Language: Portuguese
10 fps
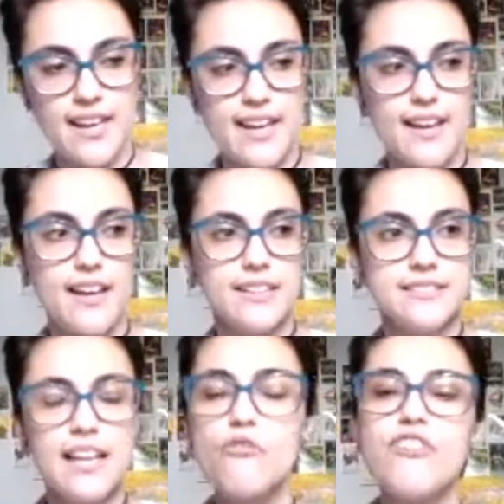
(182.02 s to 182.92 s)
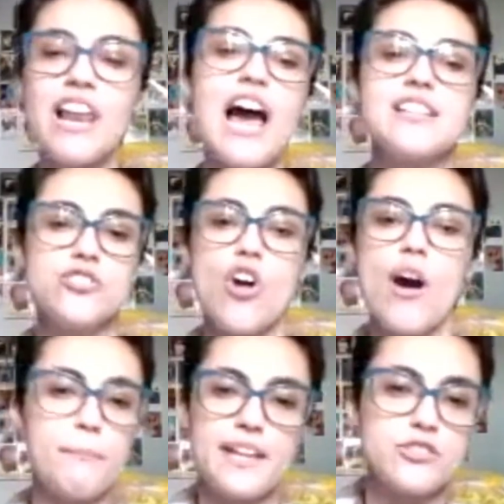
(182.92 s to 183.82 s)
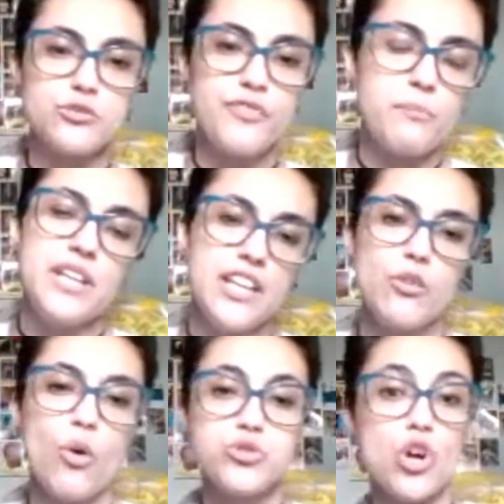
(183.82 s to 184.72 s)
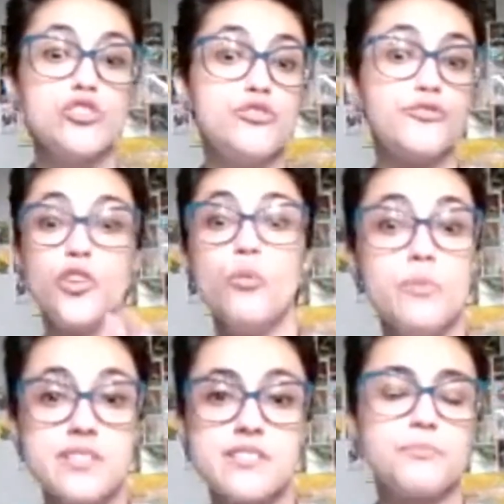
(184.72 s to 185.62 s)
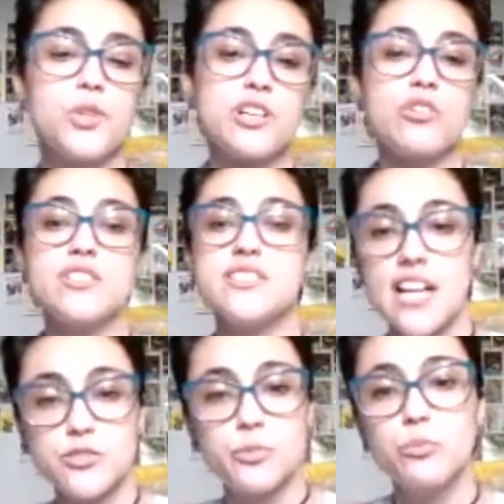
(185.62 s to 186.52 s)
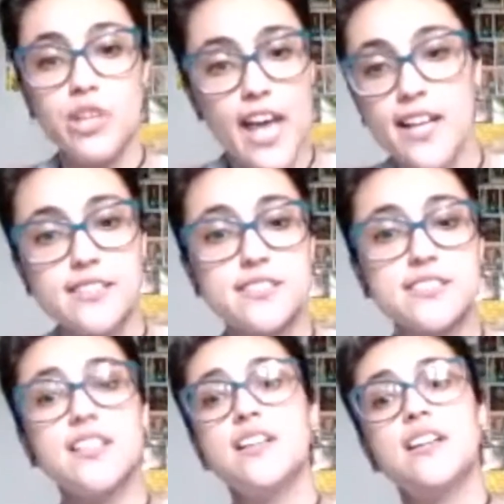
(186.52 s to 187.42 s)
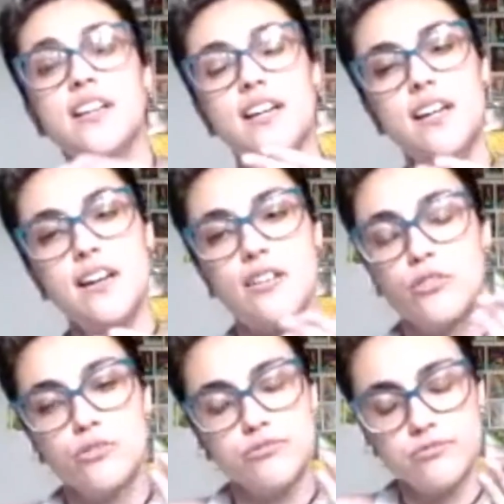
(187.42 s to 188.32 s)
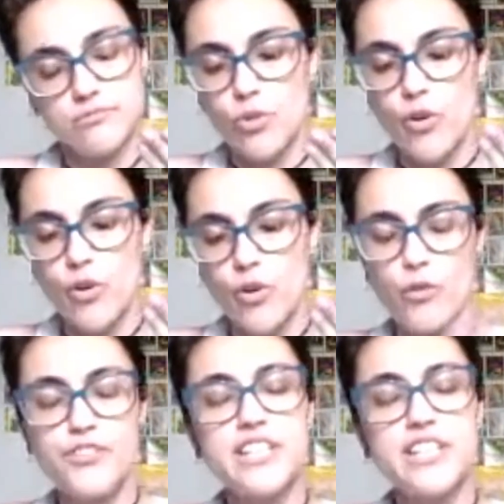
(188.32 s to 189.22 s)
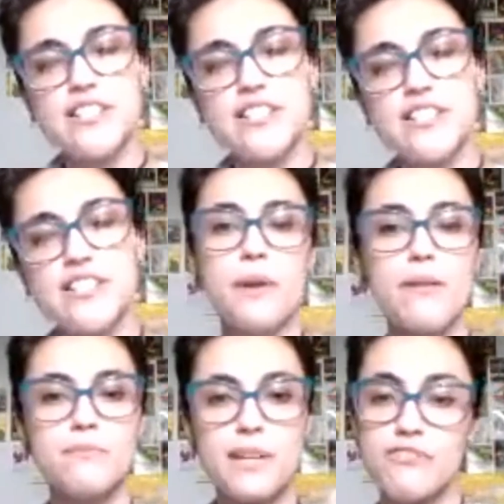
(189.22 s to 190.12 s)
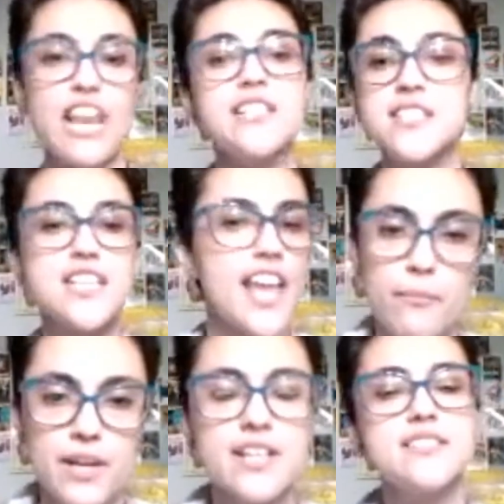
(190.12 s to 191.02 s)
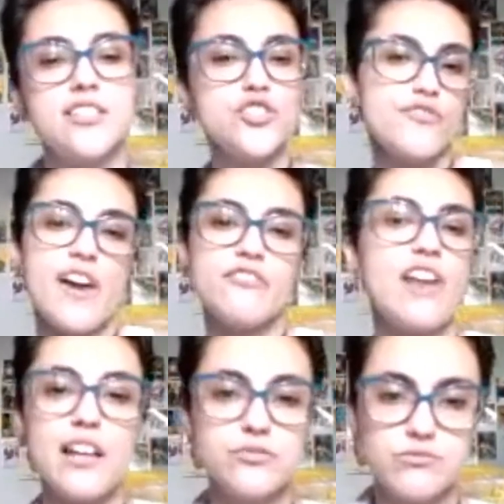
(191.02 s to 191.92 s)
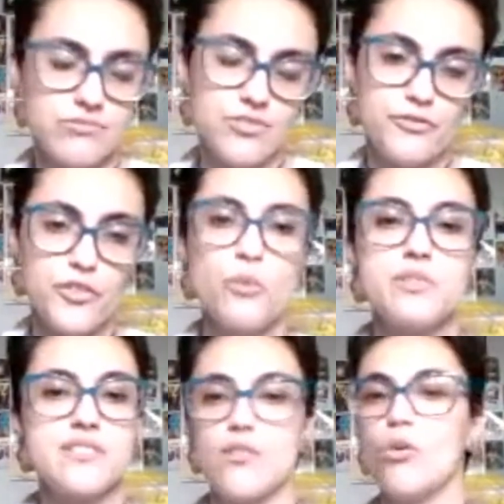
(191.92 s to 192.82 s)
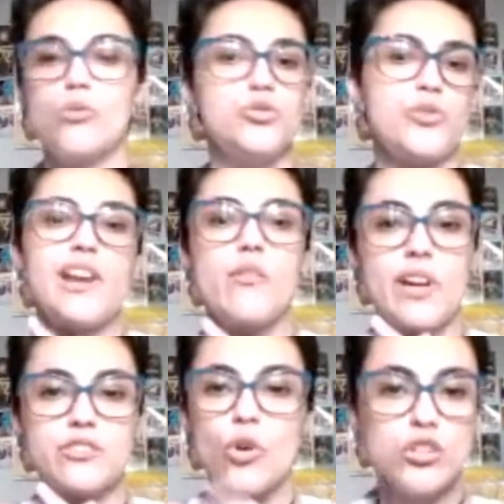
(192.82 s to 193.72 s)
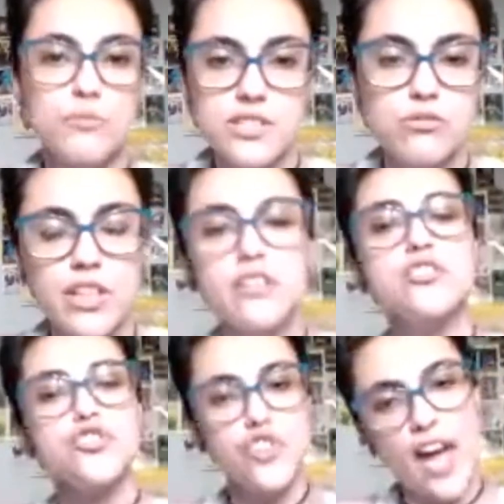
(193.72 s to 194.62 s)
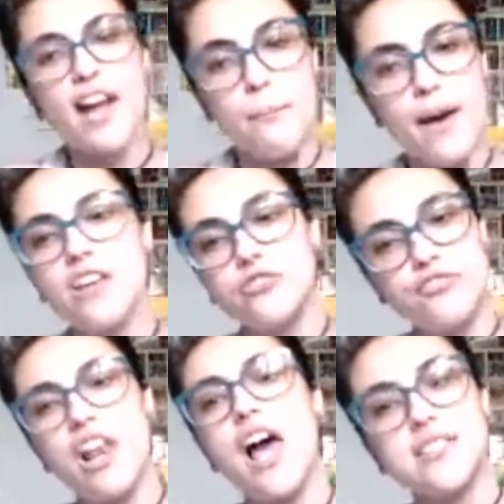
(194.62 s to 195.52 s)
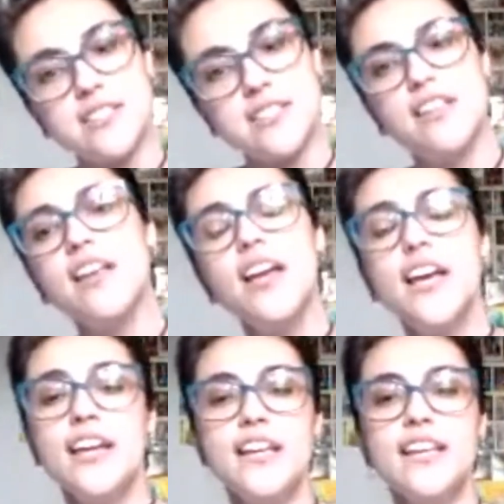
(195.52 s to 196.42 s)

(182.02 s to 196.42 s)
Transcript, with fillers: É, não falar só apenas do feminino ou só de filmes protagonizados por mulheres. Ah, o o vírus existe para falar de cinema. Se a gente tiver que falar de filmes que, ou, cujo elenco é todo masculino, a gente é capaz de falar assim.